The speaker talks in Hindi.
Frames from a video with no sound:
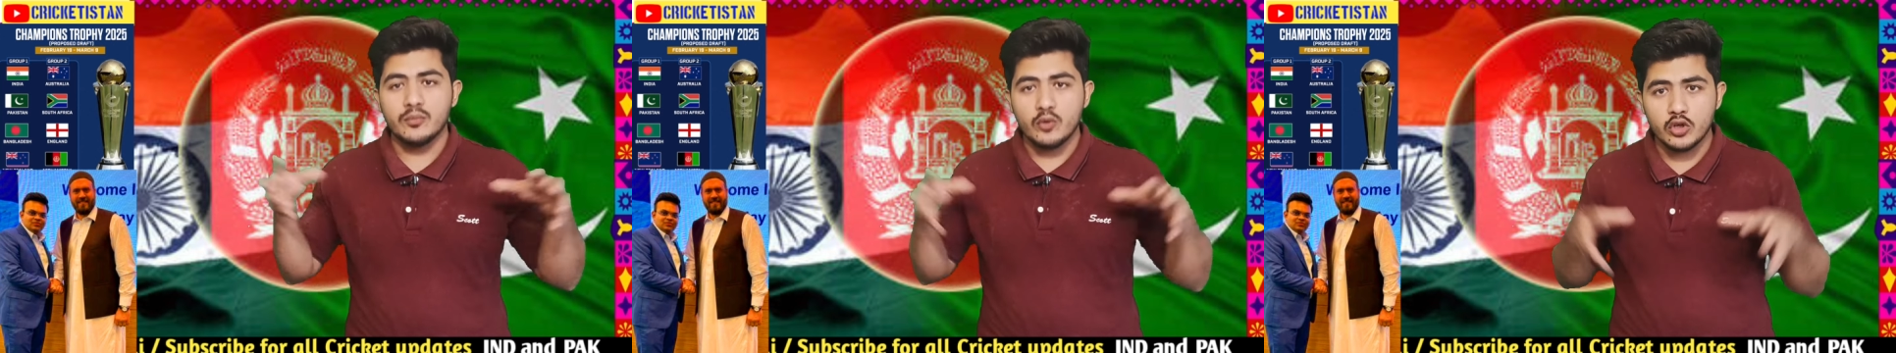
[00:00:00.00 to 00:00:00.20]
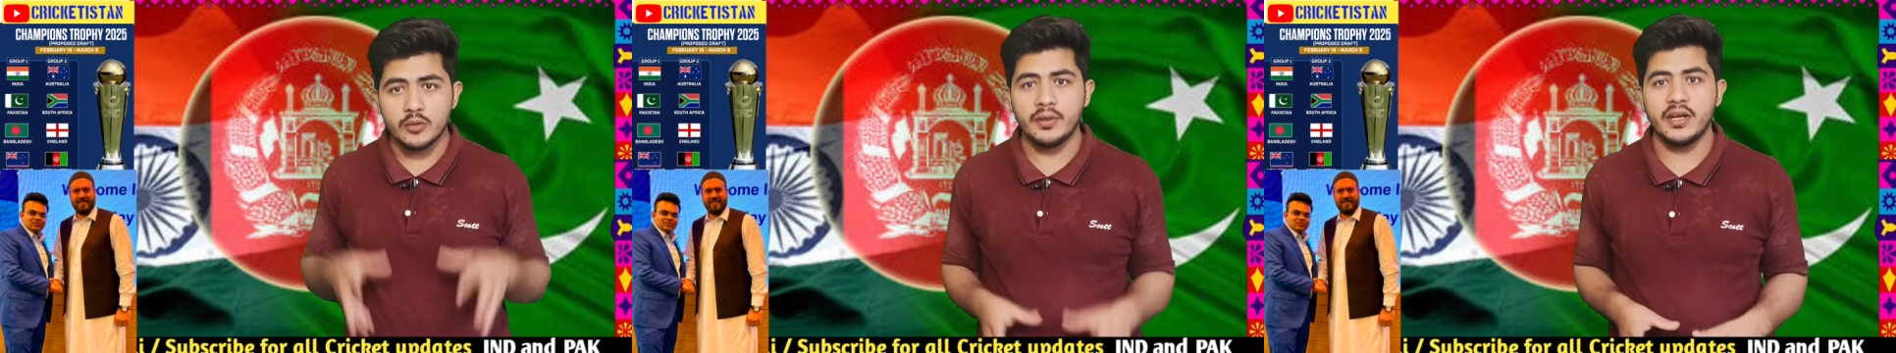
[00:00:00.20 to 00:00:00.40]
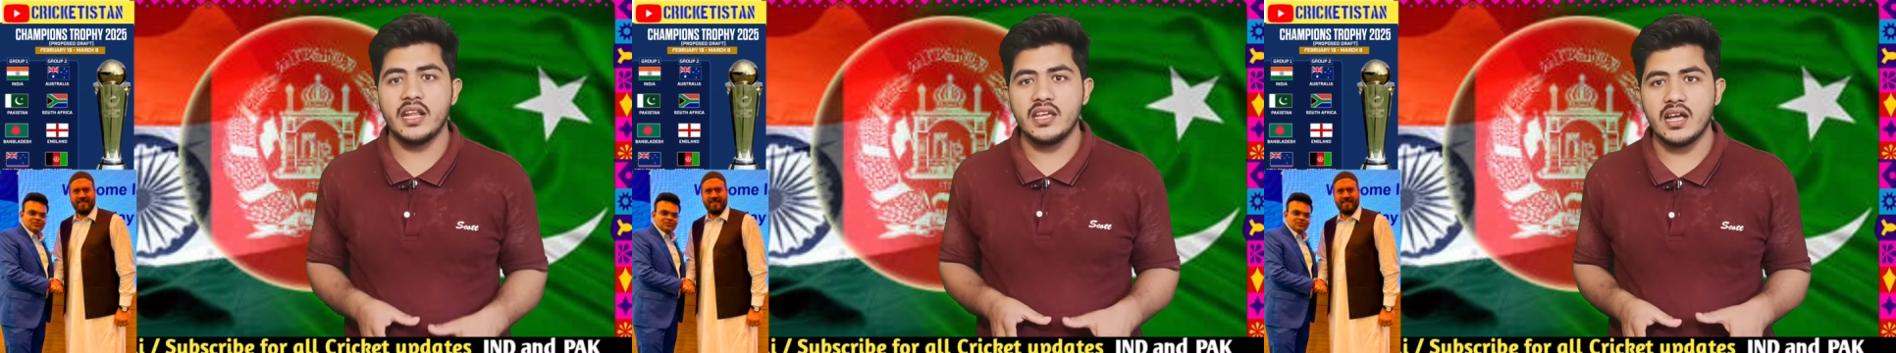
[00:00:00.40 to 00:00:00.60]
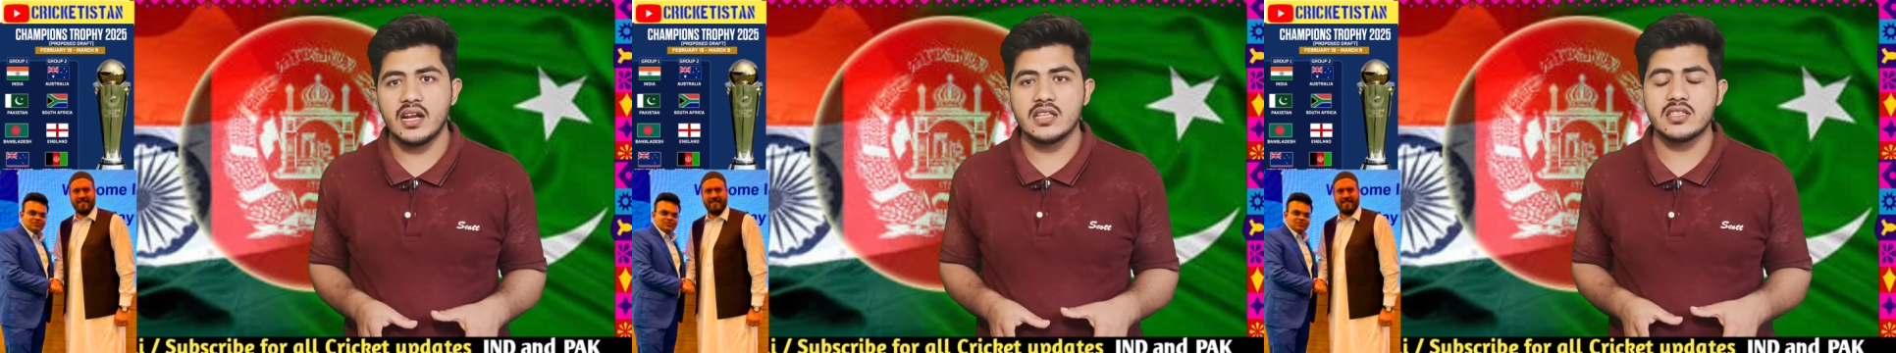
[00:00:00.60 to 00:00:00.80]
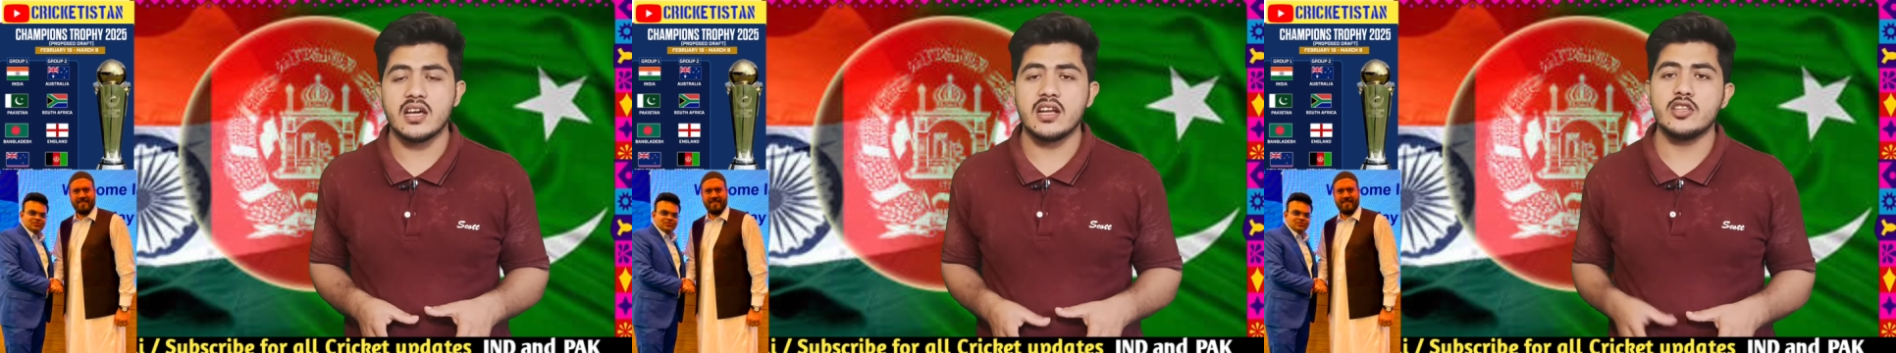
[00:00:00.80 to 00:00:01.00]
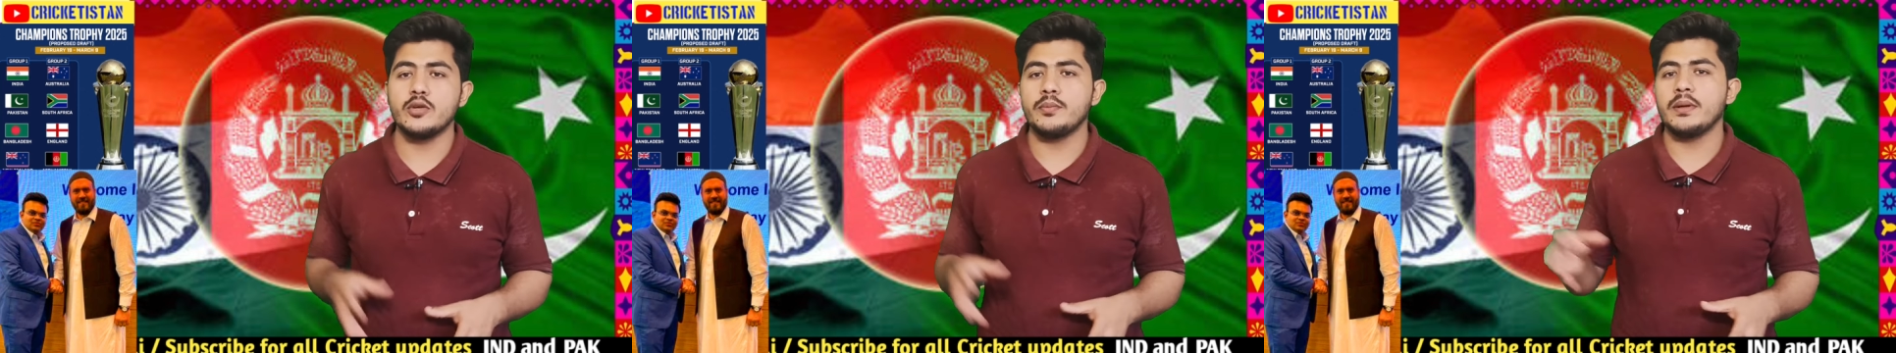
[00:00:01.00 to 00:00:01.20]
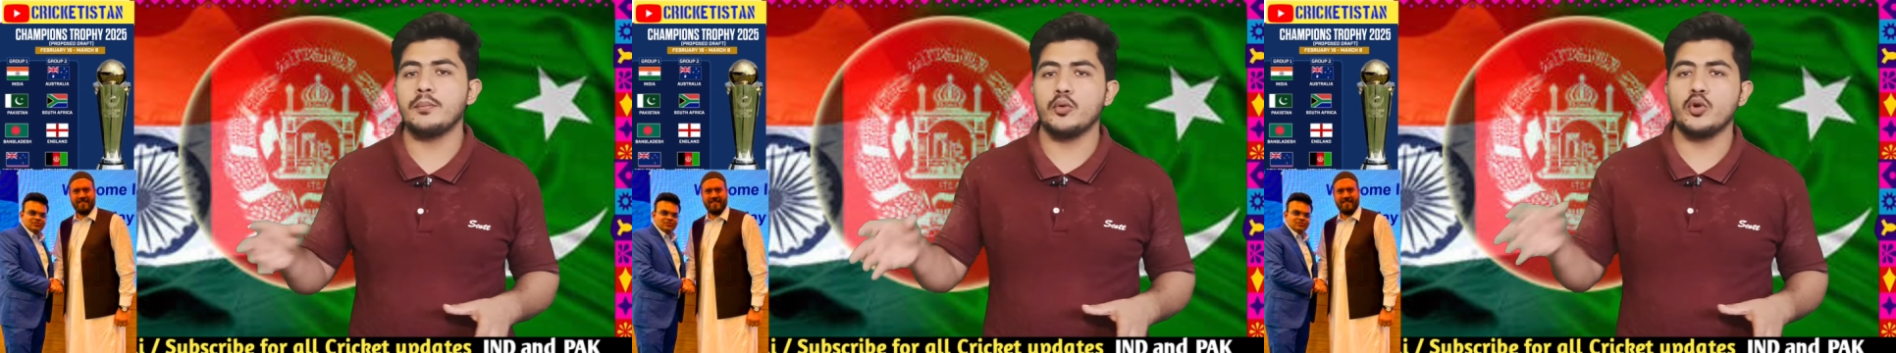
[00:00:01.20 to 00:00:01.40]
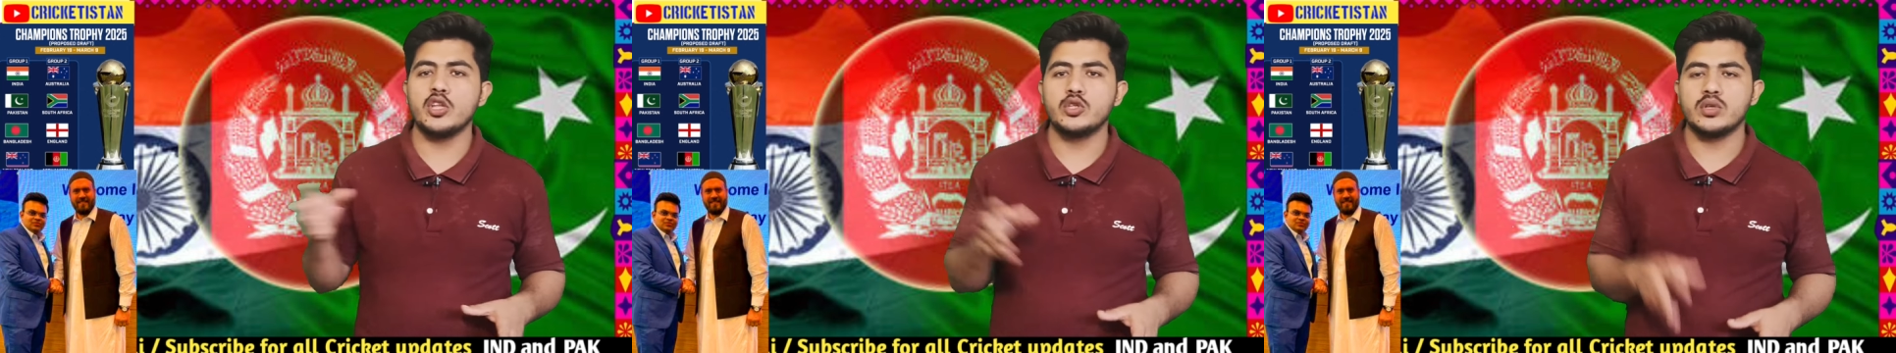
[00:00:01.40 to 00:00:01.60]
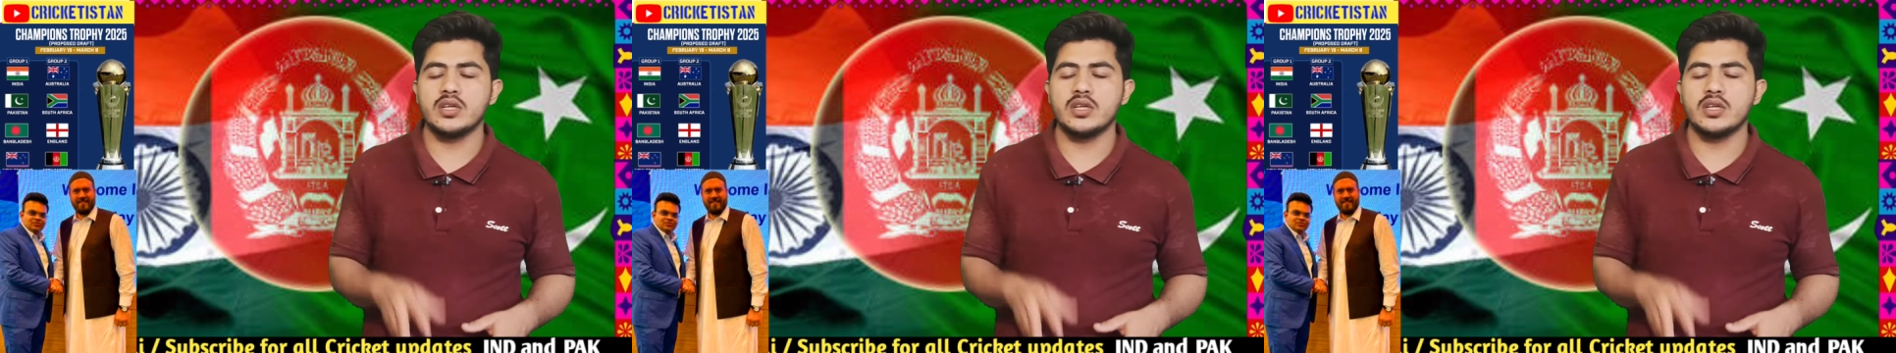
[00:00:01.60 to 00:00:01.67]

मुल्क में नहीं आना चाह रही तो फिर पूरी